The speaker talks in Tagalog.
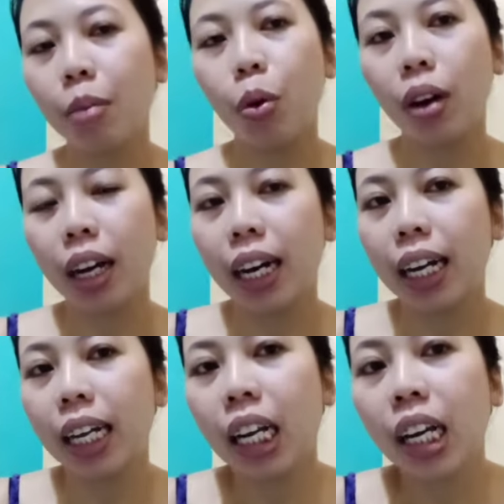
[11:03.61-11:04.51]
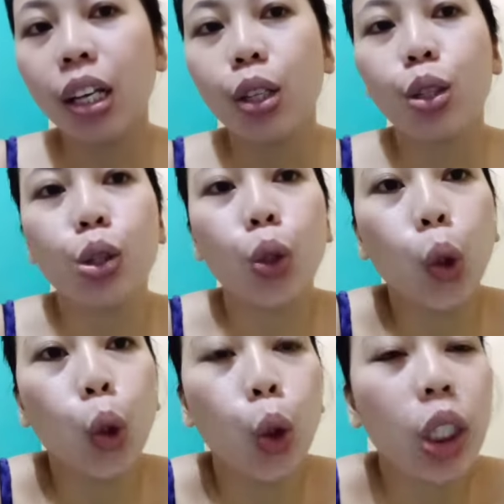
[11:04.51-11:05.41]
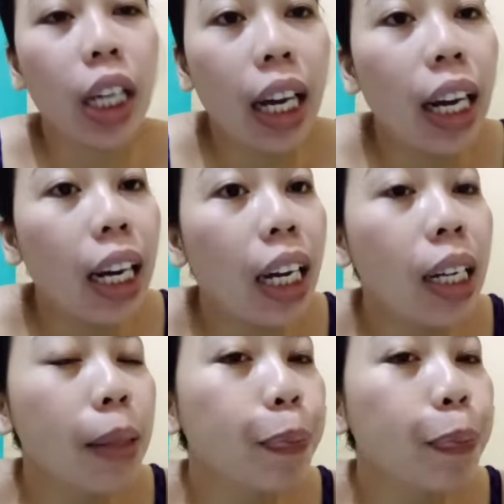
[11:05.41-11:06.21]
mukha. So, yeah.